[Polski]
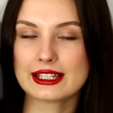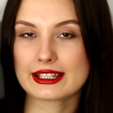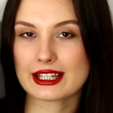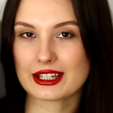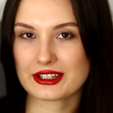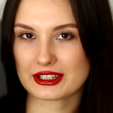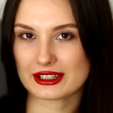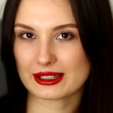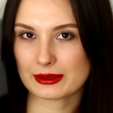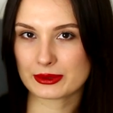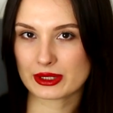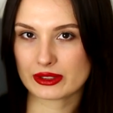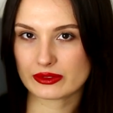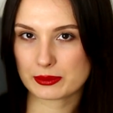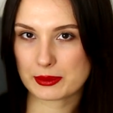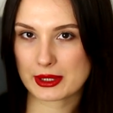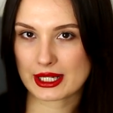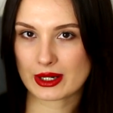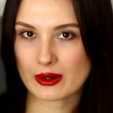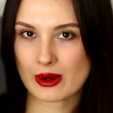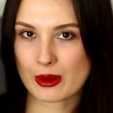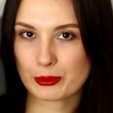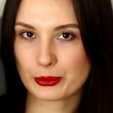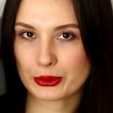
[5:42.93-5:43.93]
Ja się tam nie
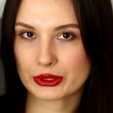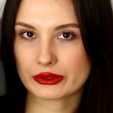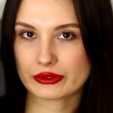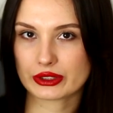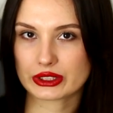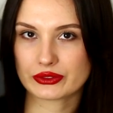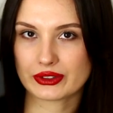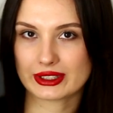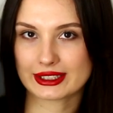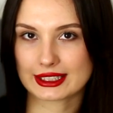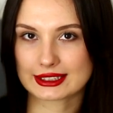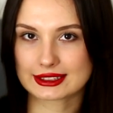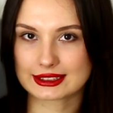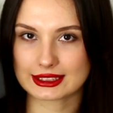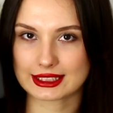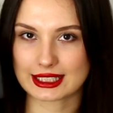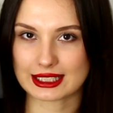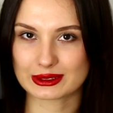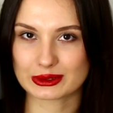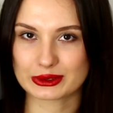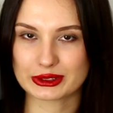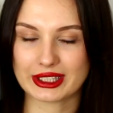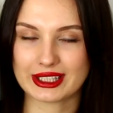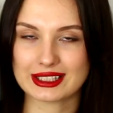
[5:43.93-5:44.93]
wybierałam, ponieważ
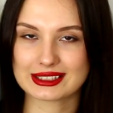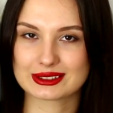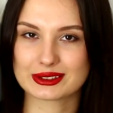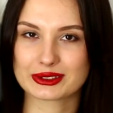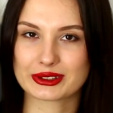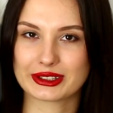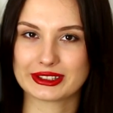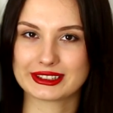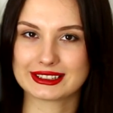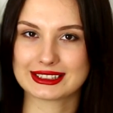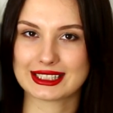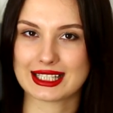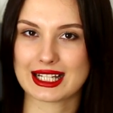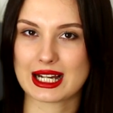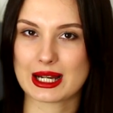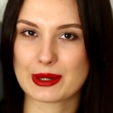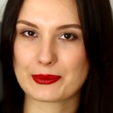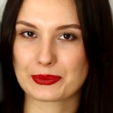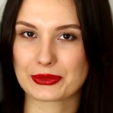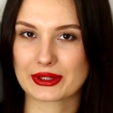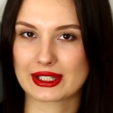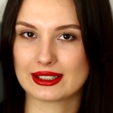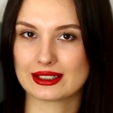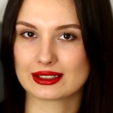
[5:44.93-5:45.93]
fantastyka to nie jest do końca
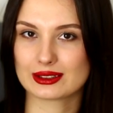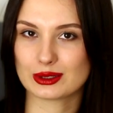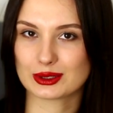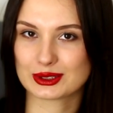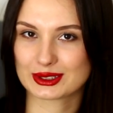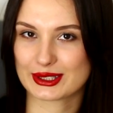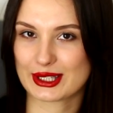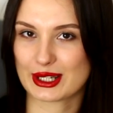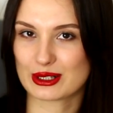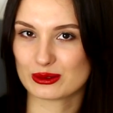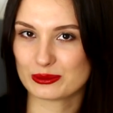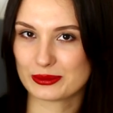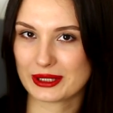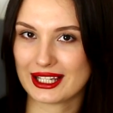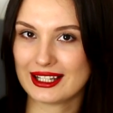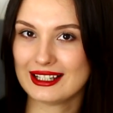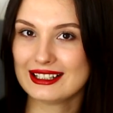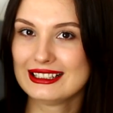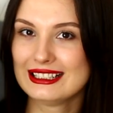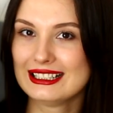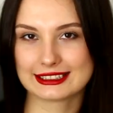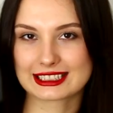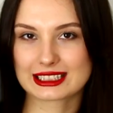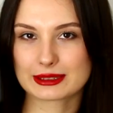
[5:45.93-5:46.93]
e, to, co ja lubię.
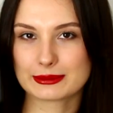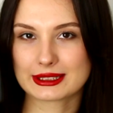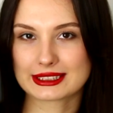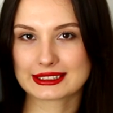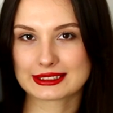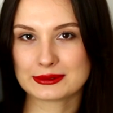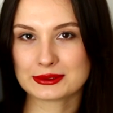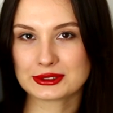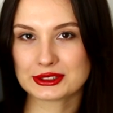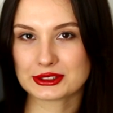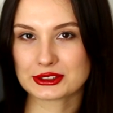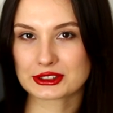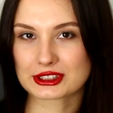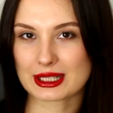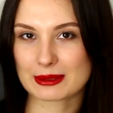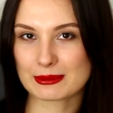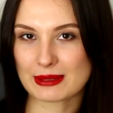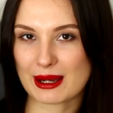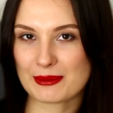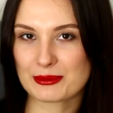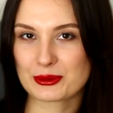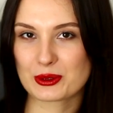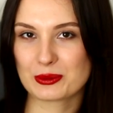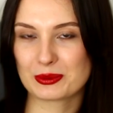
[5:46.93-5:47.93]
Natomiast tę książkę
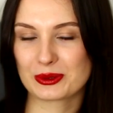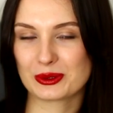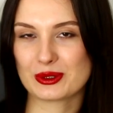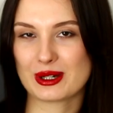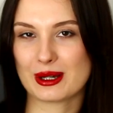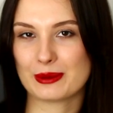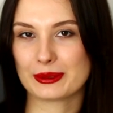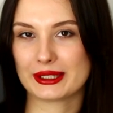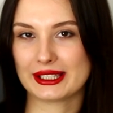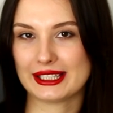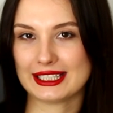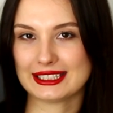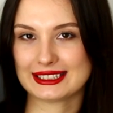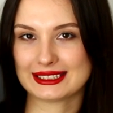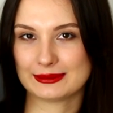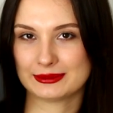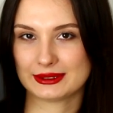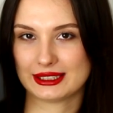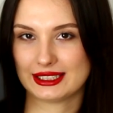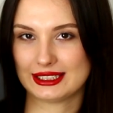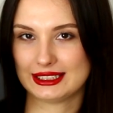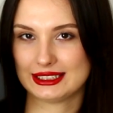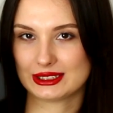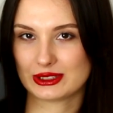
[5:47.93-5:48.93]
mam, kupiłam i
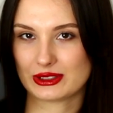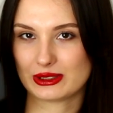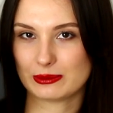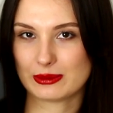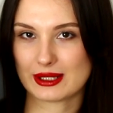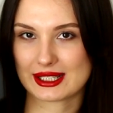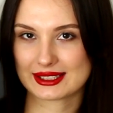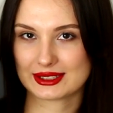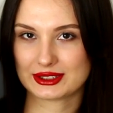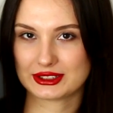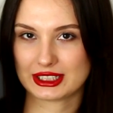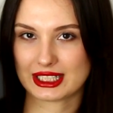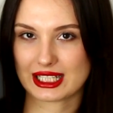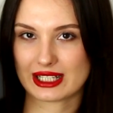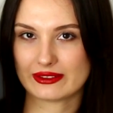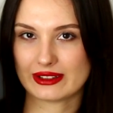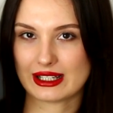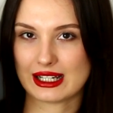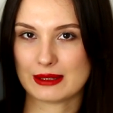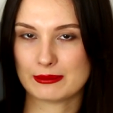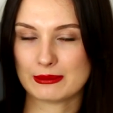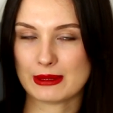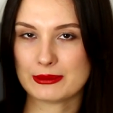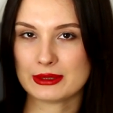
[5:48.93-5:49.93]
jestem tej historii bardzo
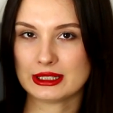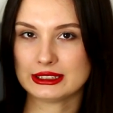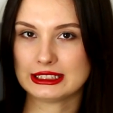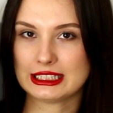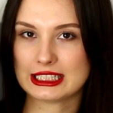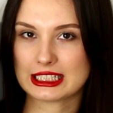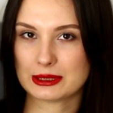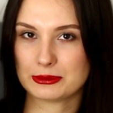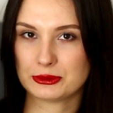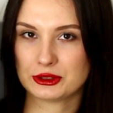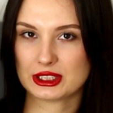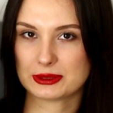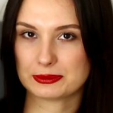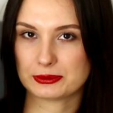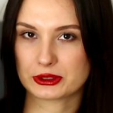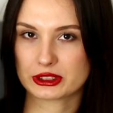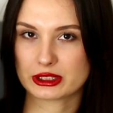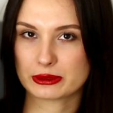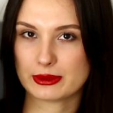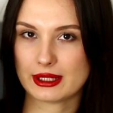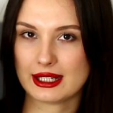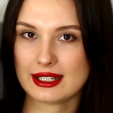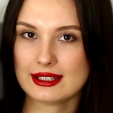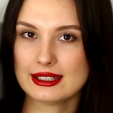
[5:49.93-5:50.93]
ciekawa. Mam nadzieję, że mi się
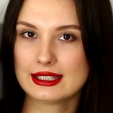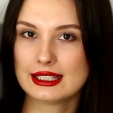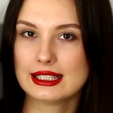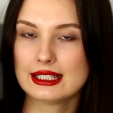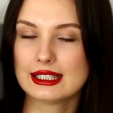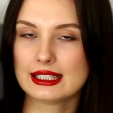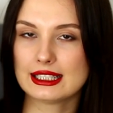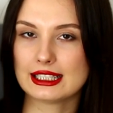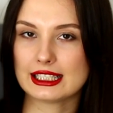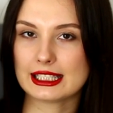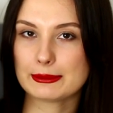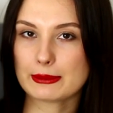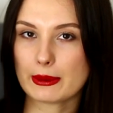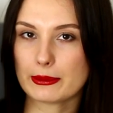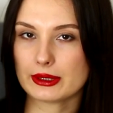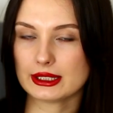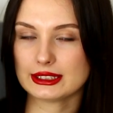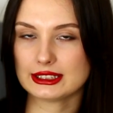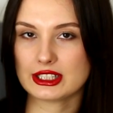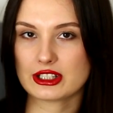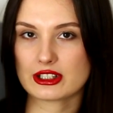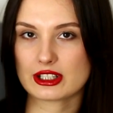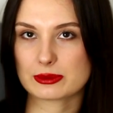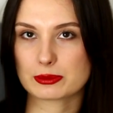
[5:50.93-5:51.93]
spodoba i mam
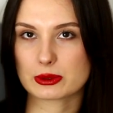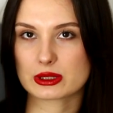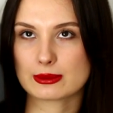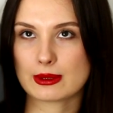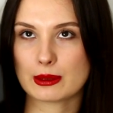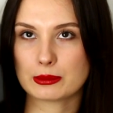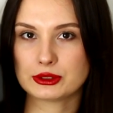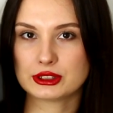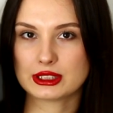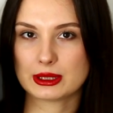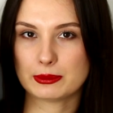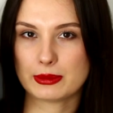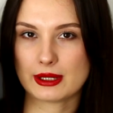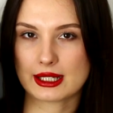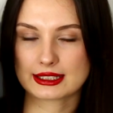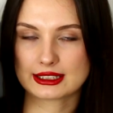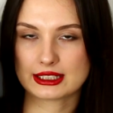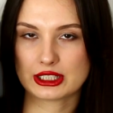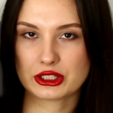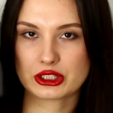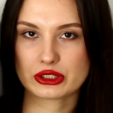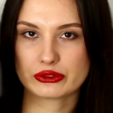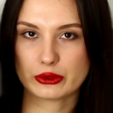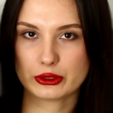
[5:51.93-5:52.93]
nadzieję, że spodoba mi się
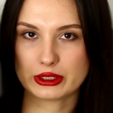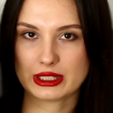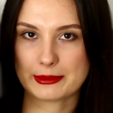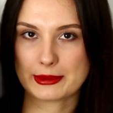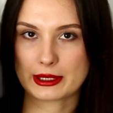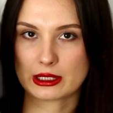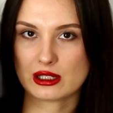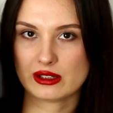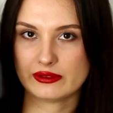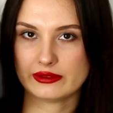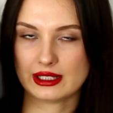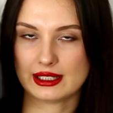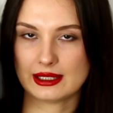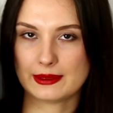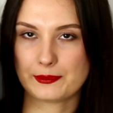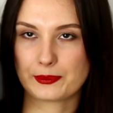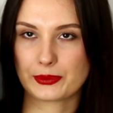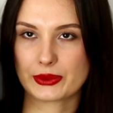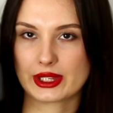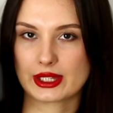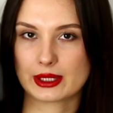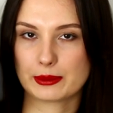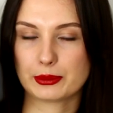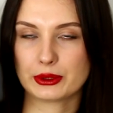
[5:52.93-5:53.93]
bardziej niż Wojna Makowa,
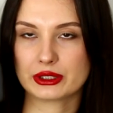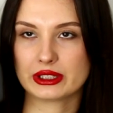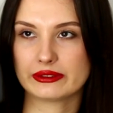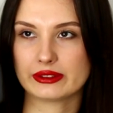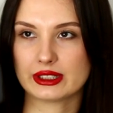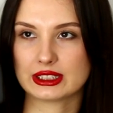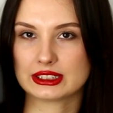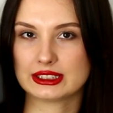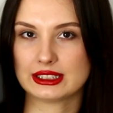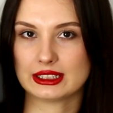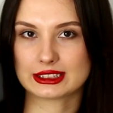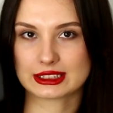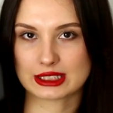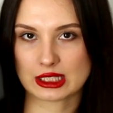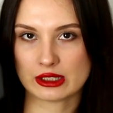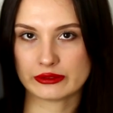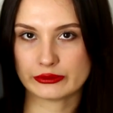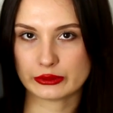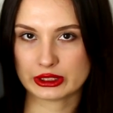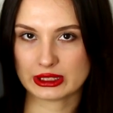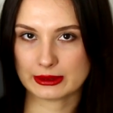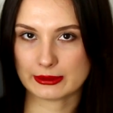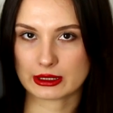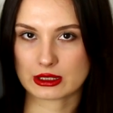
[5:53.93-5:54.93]
ponieważ ja
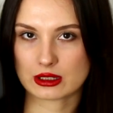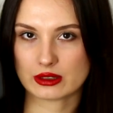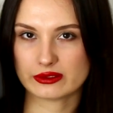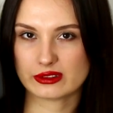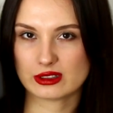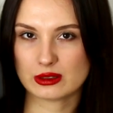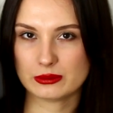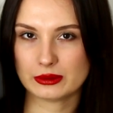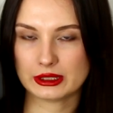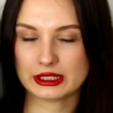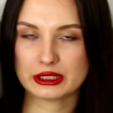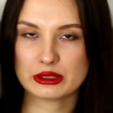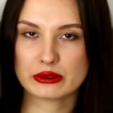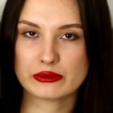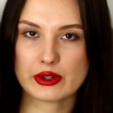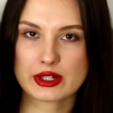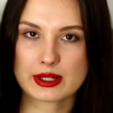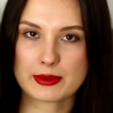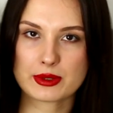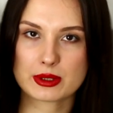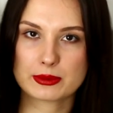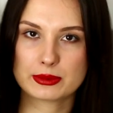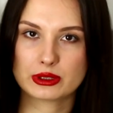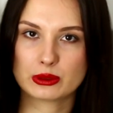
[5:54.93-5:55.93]
czytałam Wojnę Makową i nie
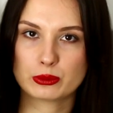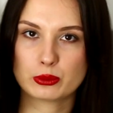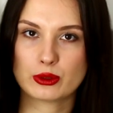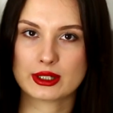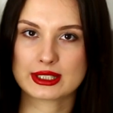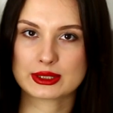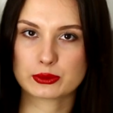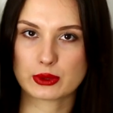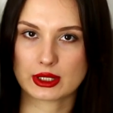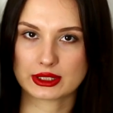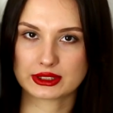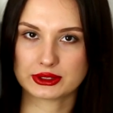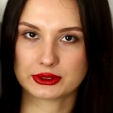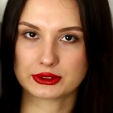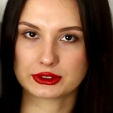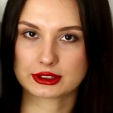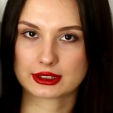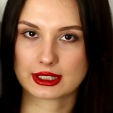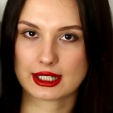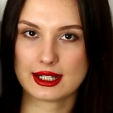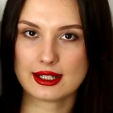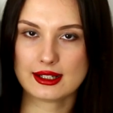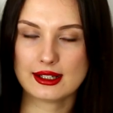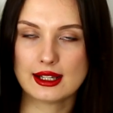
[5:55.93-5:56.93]
uważam, żeby to była zła
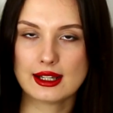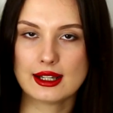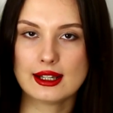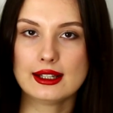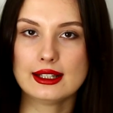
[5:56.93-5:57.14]
książka.